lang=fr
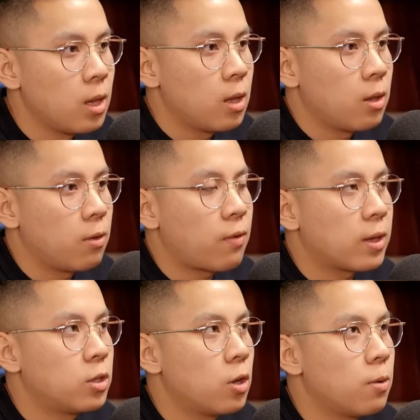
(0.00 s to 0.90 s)
Je comprends
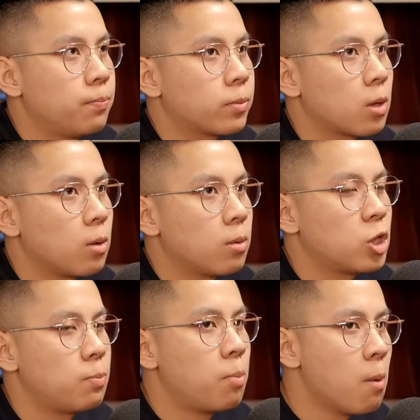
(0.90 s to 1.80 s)

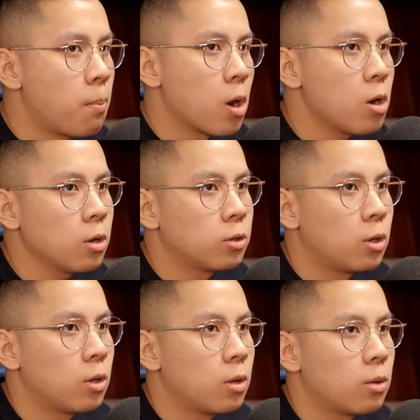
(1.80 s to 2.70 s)
j'ai pas peur
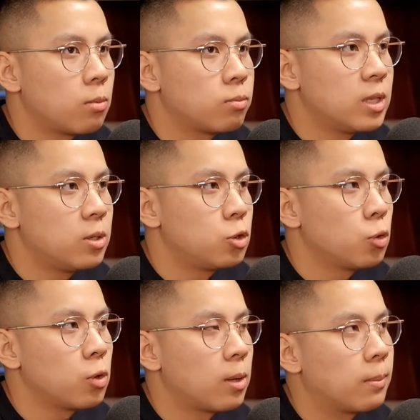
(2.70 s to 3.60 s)
de, du
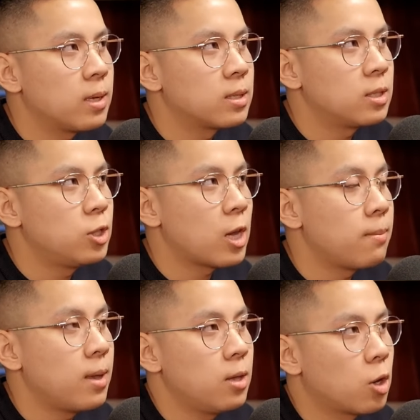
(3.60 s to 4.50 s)
jour au lendemain, si
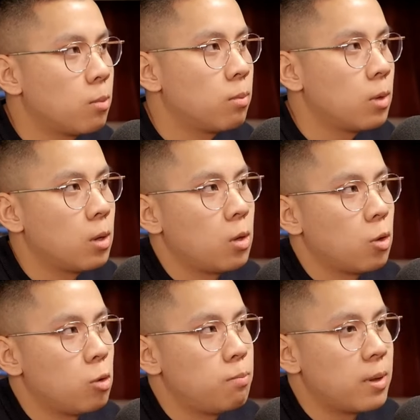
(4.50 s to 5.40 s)
jamais il y a comme
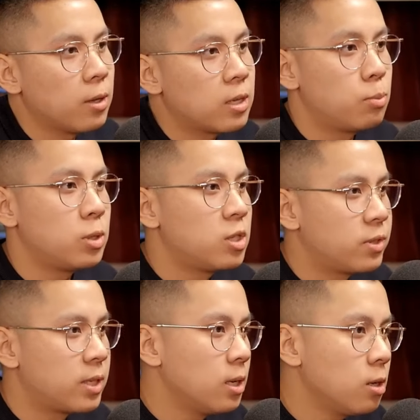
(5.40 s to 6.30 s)
une période qui est plus
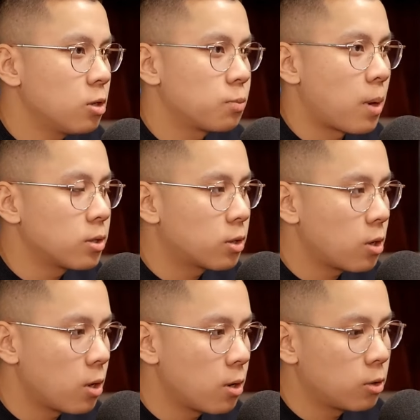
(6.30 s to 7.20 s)
difficile. Je mhm. pense
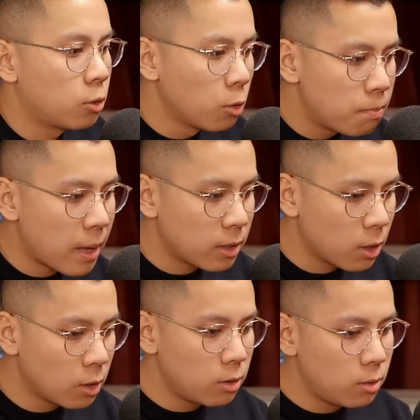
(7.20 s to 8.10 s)
que toute
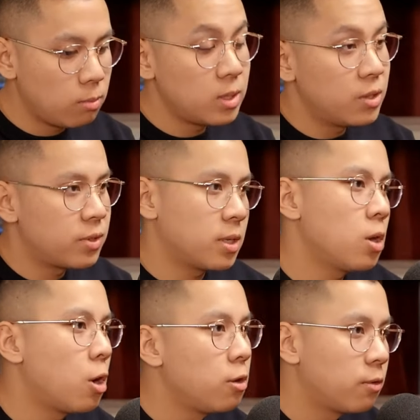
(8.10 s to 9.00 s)
période
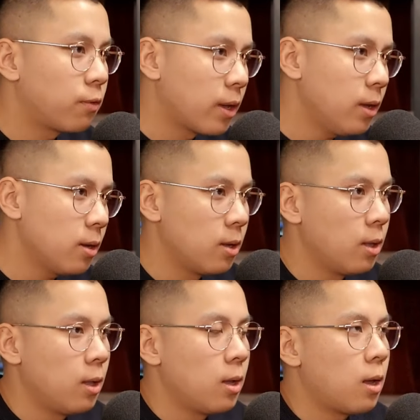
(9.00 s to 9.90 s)
difficile a une fin.
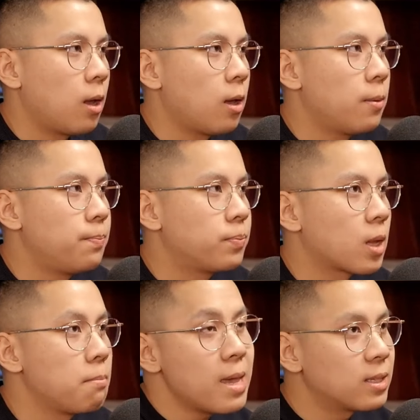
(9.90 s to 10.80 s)
Euh,
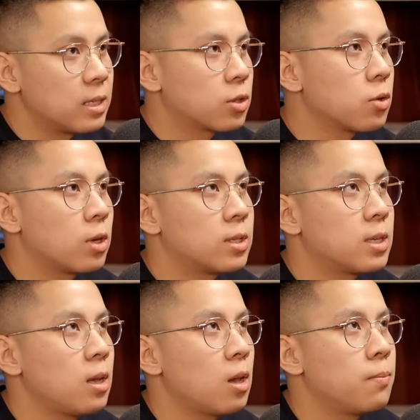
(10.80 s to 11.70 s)
mais c'est sûr que, tu
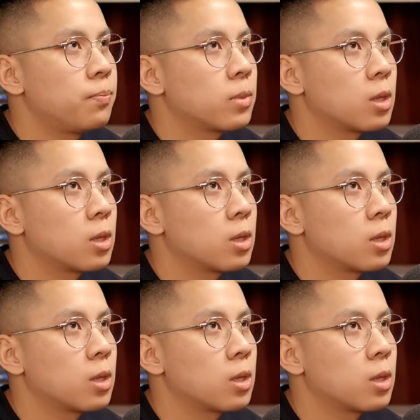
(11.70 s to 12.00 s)
sais, euh,